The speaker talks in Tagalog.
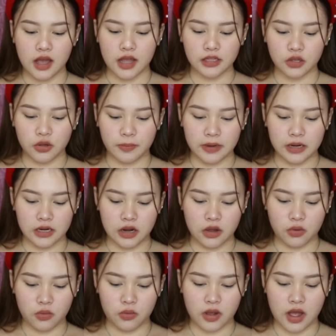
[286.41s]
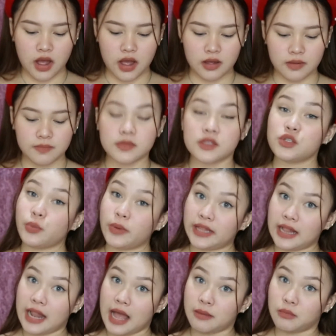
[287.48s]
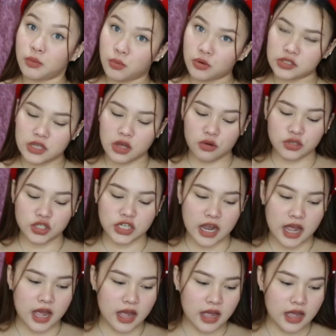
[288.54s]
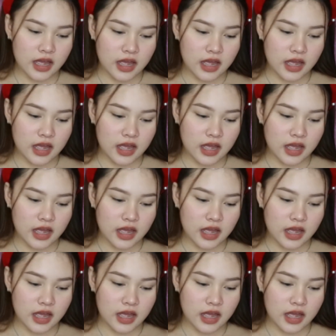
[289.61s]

Ay, hindi ko pala nakuha. So, wait lang. Bubuksan ko siya.